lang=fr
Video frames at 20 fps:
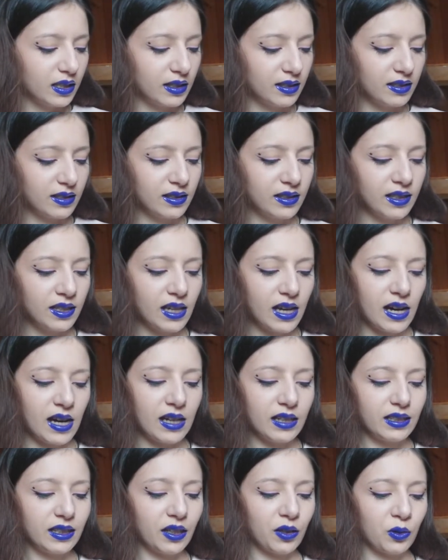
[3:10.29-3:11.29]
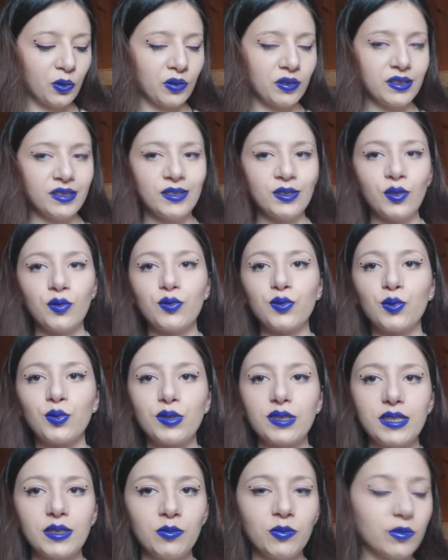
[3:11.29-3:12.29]
Et c'était à 99
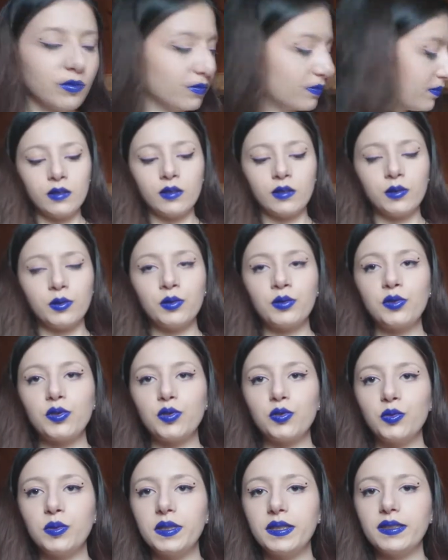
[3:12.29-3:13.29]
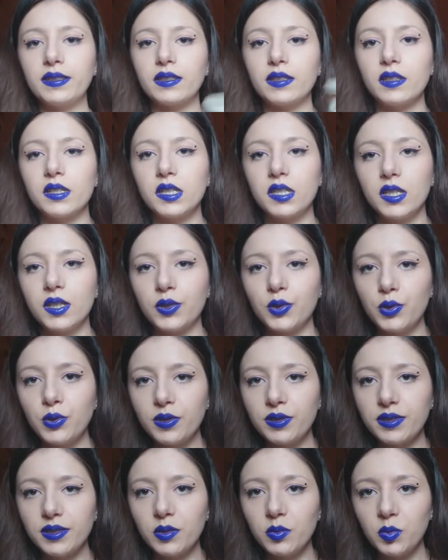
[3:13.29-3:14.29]
centimes. Ensuite j'ai
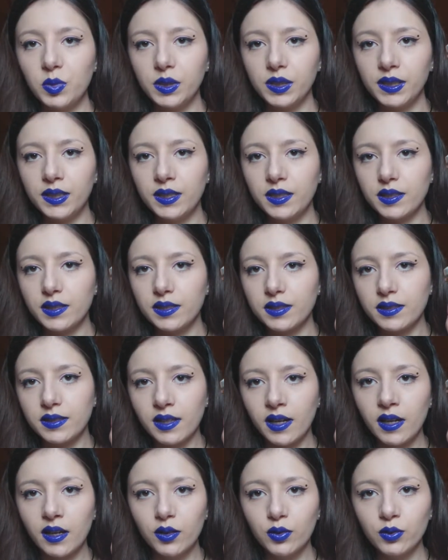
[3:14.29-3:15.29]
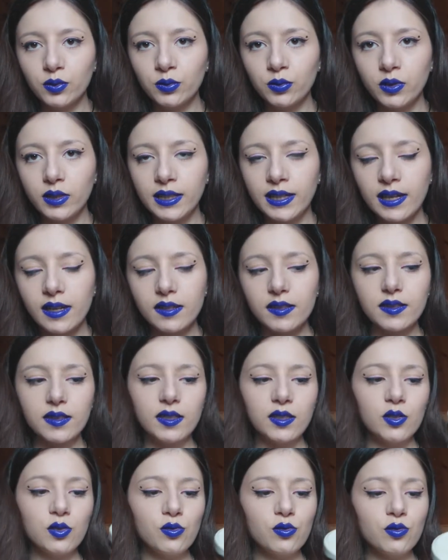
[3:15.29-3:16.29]
aussi pris ça, donc là
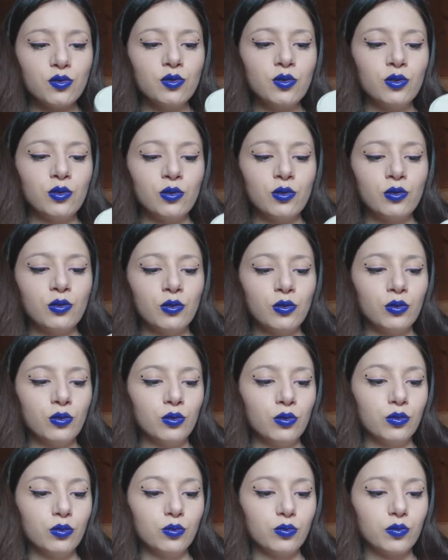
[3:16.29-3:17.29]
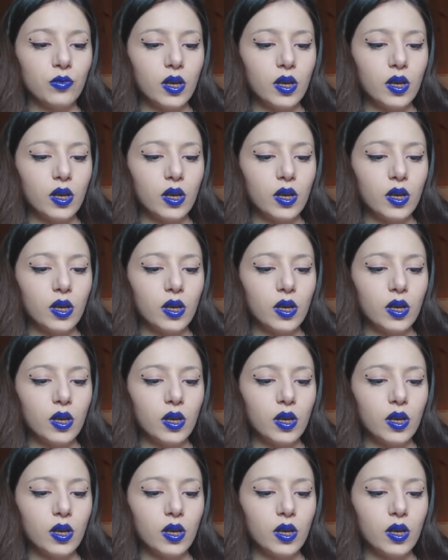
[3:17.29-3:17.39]
c'est juste de...